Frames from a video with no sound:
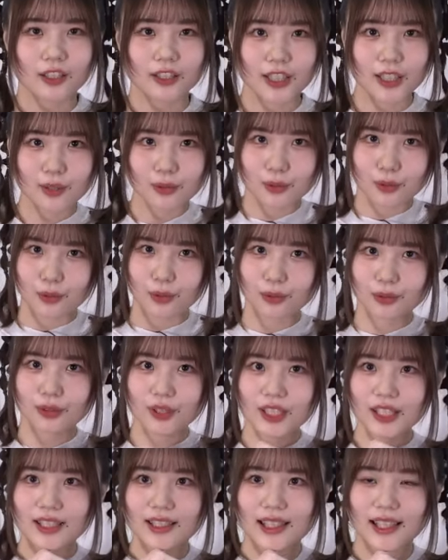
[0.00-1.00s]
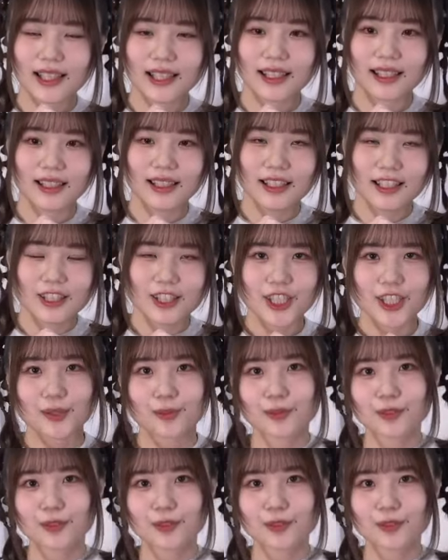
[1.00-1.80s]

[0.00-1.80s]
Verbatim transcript: 結構この映画自